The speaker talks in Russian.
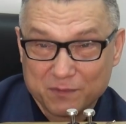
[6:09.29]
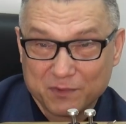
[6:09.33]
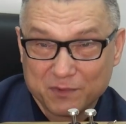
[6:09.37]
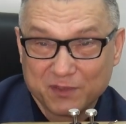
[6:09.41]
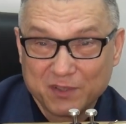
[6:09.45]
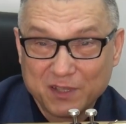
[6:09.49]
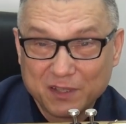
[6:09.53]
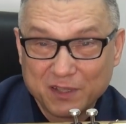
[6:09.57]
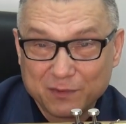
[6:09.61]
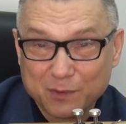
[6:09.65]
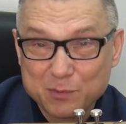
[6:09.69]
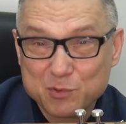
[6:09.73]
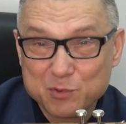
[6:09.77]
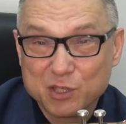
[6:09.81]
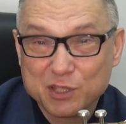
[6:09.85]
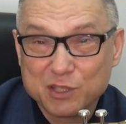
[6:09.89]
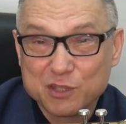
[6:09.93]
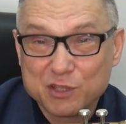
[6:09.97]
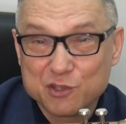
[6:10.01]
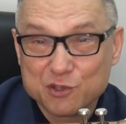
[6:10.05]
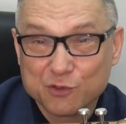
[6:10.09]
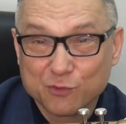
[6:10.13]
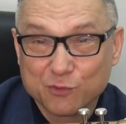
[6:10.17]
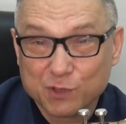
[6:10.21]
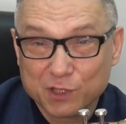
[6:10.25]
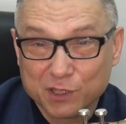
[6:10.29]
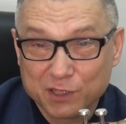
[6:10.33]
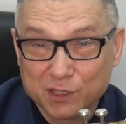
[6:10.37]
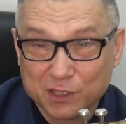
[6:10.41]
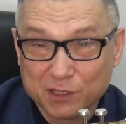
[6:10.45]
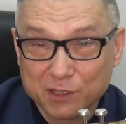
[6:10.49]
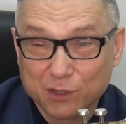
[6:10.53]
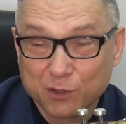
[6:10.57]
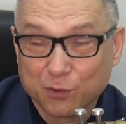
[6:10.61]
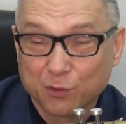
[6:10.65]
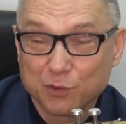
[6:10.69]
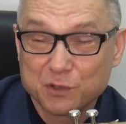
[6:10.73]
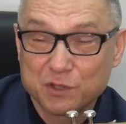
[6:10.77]
Здесь вообще ничего не
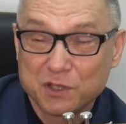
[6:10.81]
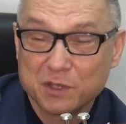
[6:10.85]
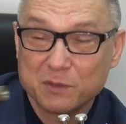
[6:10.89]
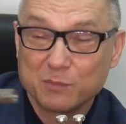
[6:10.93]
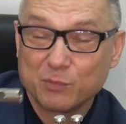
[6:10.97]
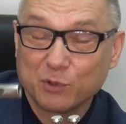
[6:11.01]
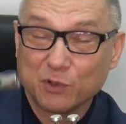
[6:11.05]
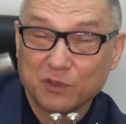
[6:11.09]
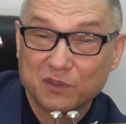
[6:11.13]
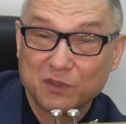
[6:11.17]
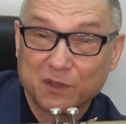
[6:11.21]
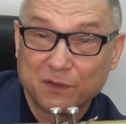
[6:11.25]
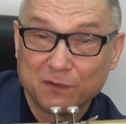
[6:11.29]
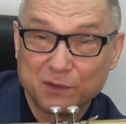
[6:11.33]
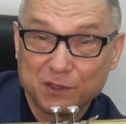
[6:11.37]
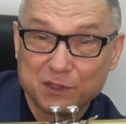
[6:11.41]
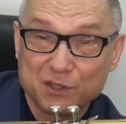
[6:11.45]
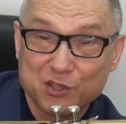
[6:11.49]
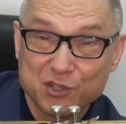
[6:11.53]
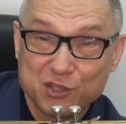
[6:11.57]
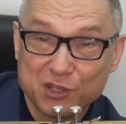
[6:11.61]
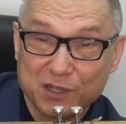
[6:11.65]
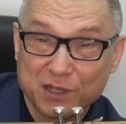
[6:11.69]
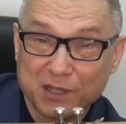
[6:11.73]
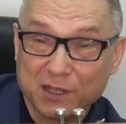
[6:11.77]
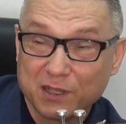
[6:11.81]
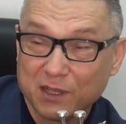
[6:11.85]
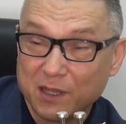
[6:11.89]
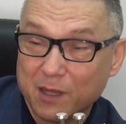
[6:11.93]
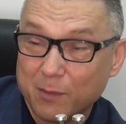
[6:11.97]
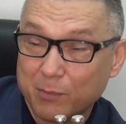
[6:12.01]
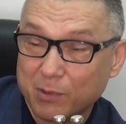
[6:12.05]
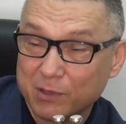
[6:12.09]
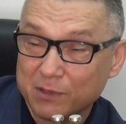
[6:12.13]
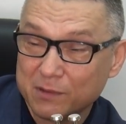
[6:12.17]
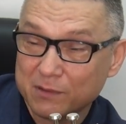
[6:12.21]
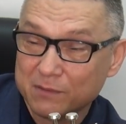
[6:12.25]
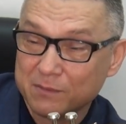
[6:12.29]
надо крутить. Просто вытащили
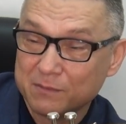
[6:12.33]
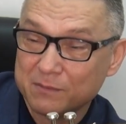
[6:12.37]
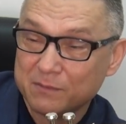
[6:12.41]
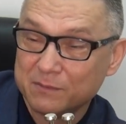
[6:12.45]
клапан.